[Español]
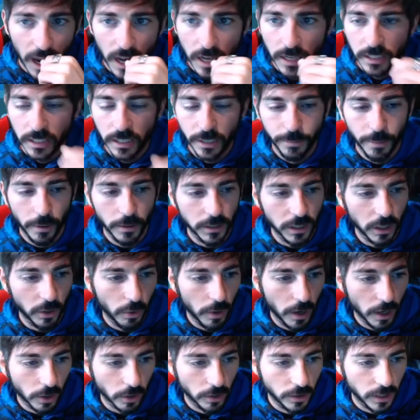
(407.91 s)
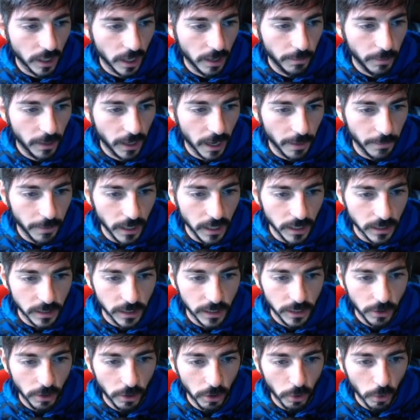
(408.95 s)
Sí, vamos a jugar contra el Belavés
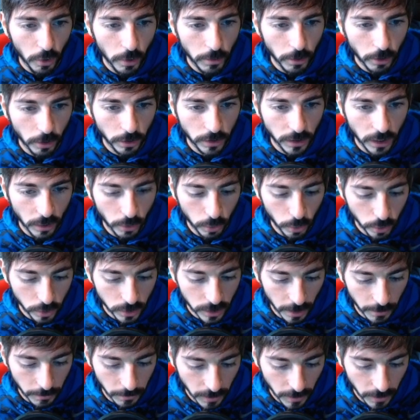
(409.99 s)
y luego jugamos contra el Hussein